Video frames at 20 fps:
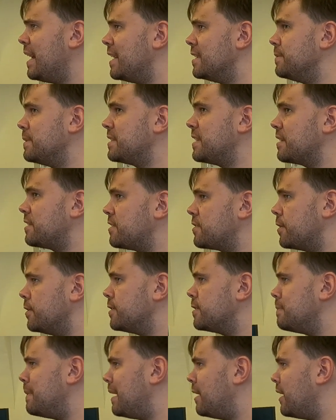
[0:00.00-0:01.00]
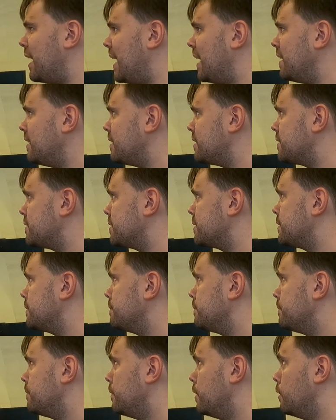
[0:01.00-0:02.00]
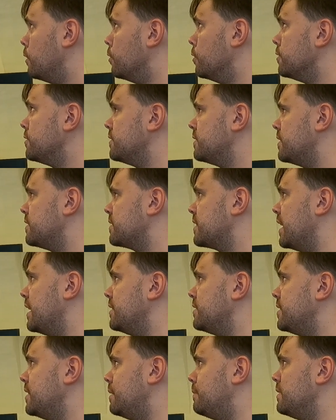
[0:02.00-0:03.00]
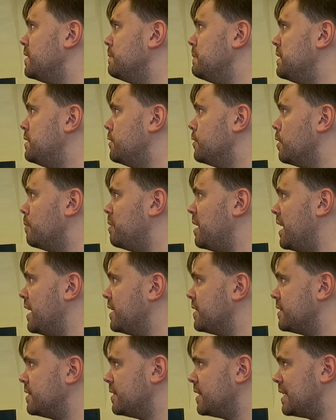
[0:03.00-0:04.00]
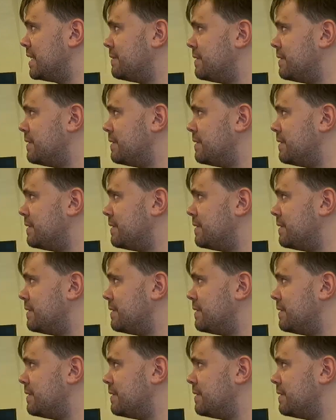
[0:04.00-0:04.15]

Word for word: Also wie gesagt, ich könnte es mal auch anders lösen, das Ganze, nämlich mit den Objekten,